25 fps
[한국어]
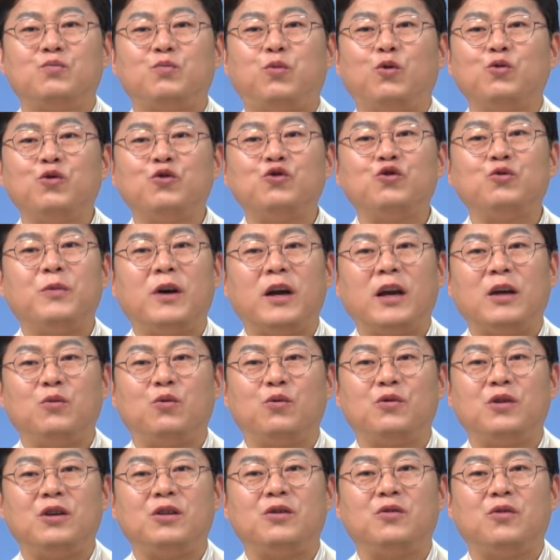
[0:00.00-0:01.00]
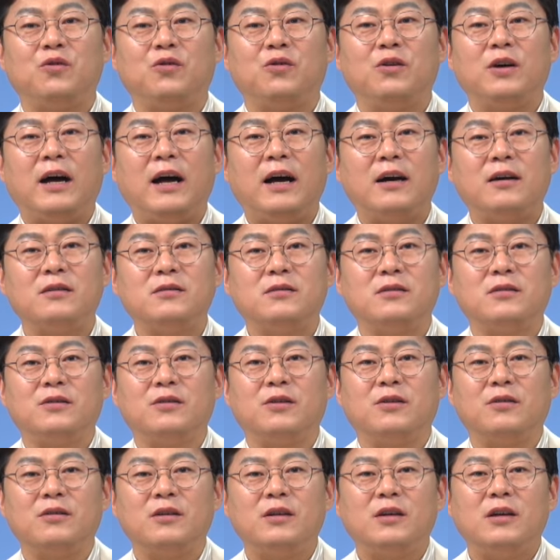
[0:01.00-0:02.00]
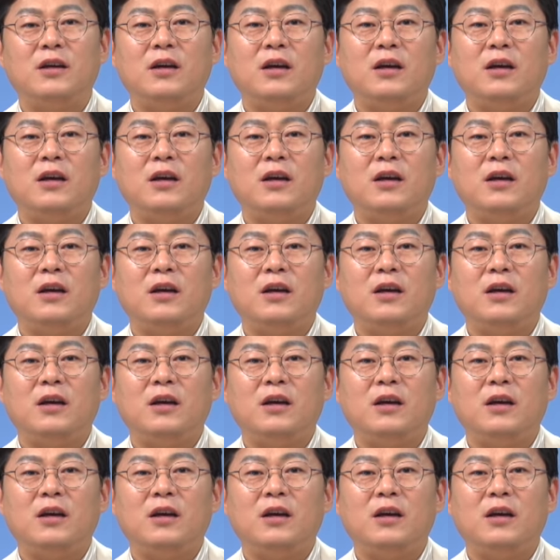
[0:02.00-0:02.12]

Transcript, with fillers: 보조 주방에 놓기도 하거든요.